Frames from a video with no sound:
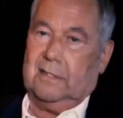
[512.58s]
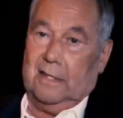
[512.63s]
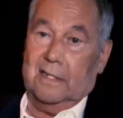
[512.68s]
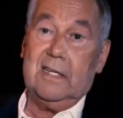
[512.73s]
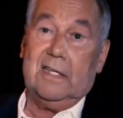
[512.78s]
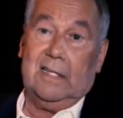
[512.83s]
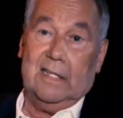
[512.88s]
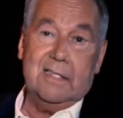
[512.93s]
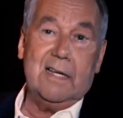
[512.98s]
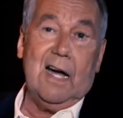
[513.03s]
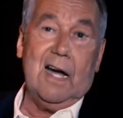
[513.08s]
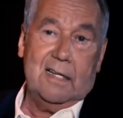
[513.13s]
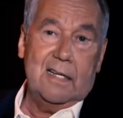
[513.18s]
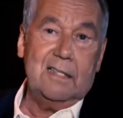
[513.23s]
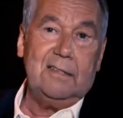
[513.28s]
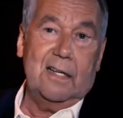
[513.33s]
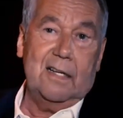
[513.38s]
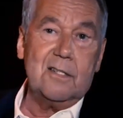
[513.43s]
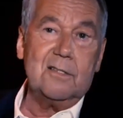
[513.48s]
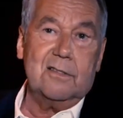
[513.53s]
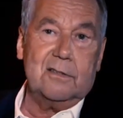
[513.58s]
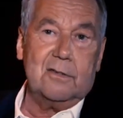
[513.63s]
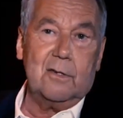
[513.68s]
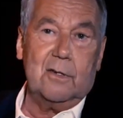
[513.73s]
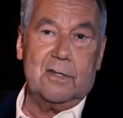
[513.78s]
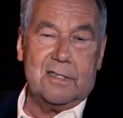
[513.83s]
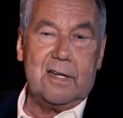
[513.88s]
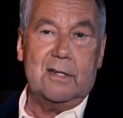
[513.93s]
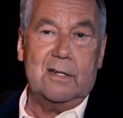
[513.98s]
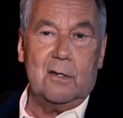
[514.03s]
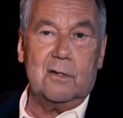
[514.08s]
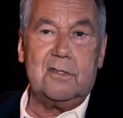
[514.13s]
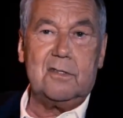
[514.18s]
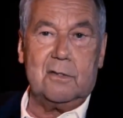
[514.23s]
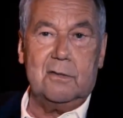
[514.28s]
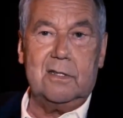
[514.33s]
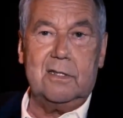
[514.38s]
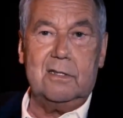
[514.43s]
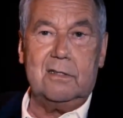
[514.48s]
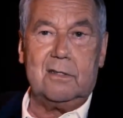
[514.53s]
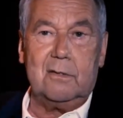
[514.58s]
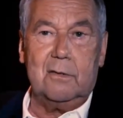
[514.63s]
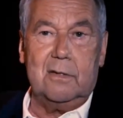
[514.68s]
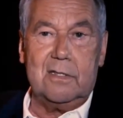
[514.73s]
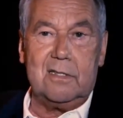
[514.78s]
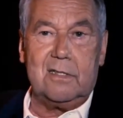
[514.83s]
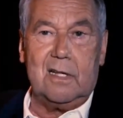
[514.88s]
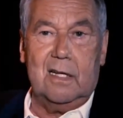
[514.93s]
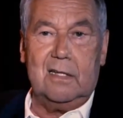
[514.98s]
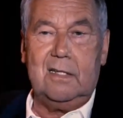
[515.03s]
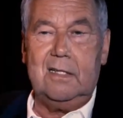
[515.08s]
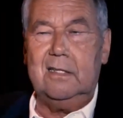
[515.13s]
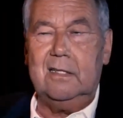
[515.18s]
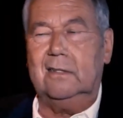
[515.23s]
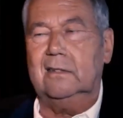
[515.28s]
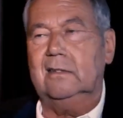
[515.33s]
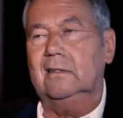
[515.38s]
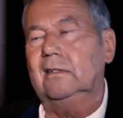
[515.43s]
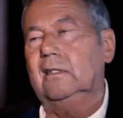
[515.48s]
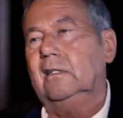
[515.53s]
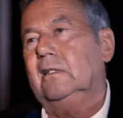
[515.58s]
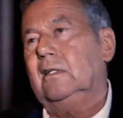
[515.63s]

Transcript: eine geniale Idee, so eine Sendung zu, in, zu installieren,